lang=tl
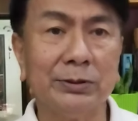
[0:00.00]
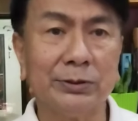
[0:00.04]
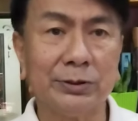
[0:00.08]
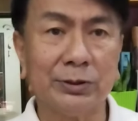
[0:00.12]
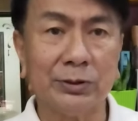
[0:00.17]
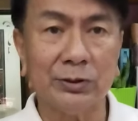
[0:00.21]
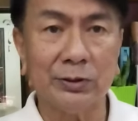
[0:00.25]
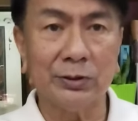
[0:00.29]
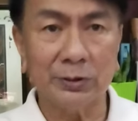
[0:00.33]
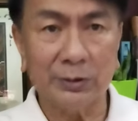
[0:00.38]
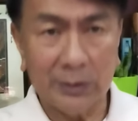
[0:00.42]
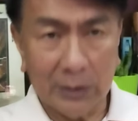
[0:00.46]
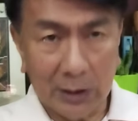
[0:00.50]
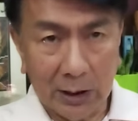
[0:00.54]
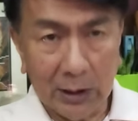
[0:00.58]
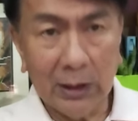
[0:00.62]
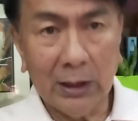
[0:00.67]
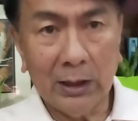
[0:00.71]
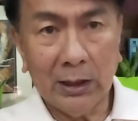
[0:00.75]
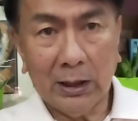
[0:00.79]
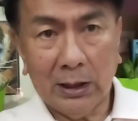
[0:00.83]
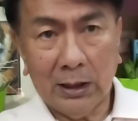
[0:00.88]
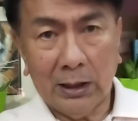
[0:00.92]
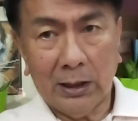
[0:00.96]
So,
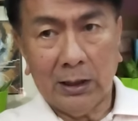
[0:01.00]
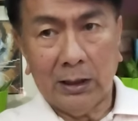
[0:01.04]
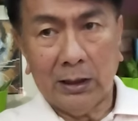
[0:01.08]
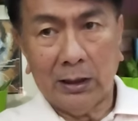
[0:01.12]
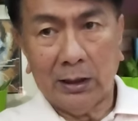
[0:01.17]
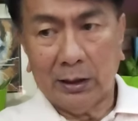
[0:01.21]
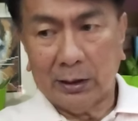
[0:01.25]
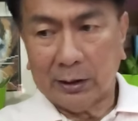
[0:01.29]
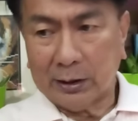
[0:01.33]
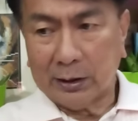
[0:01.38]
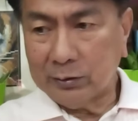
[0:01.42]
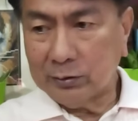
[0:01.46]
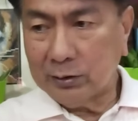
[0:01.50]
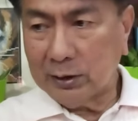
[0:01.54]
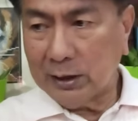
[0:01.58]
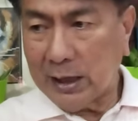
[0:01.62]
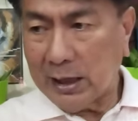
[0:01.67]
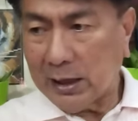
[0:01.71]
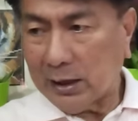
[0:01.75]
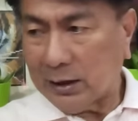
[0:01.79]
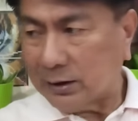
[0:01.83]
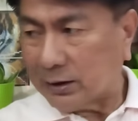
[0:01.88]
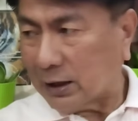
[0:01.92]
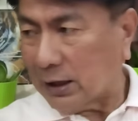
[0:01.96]
ganun
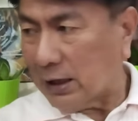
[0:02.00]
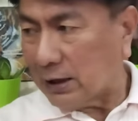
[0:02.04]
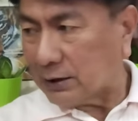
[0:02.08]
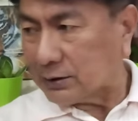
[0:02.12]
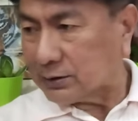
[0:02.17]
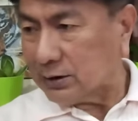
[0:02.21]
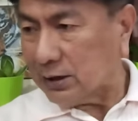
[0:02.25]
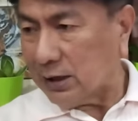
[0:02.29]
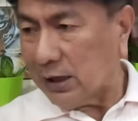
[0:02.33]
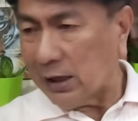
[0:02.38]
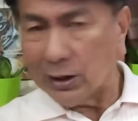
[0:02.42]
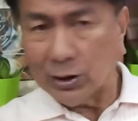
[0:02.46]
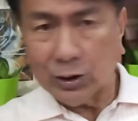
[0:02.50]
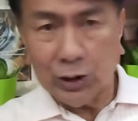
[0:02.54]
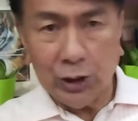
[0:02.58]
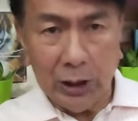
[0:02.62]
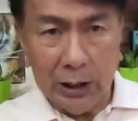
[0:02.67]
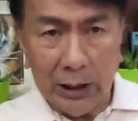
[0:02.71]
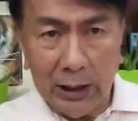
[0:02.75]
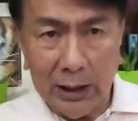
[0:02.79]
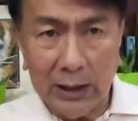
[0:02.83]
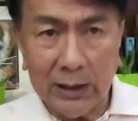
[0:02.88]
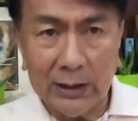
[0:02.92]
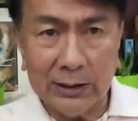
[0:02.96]
lang, relax lang,
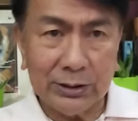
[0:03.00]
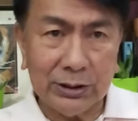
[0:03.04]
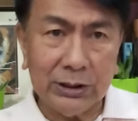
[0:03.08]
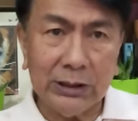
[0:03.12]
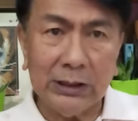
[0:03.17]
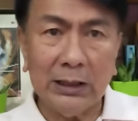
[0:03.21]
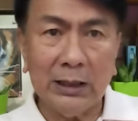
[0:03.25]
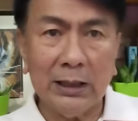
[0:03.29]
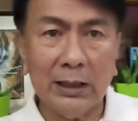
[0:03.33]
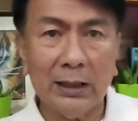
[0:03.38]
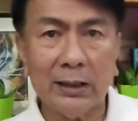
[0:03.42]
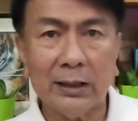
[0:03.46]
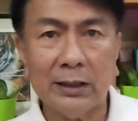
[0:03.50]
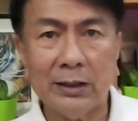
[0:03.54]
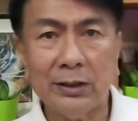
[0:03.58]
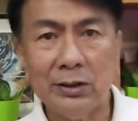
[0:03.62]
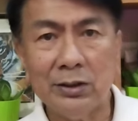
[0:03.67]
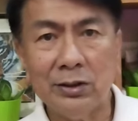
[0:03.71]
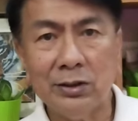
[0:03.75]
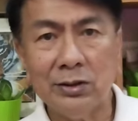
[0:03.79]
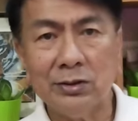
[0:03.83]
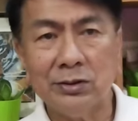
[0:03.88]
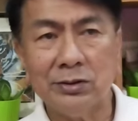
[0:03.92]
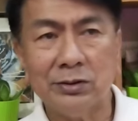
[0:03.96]
chill, chill lang
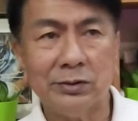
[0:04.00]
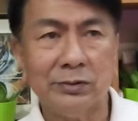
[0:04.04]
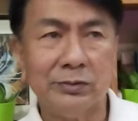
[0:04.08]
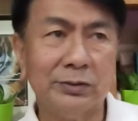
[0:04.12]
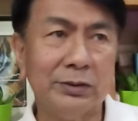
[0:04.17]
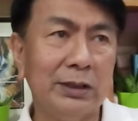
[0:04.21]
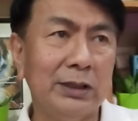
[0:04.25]
kayo.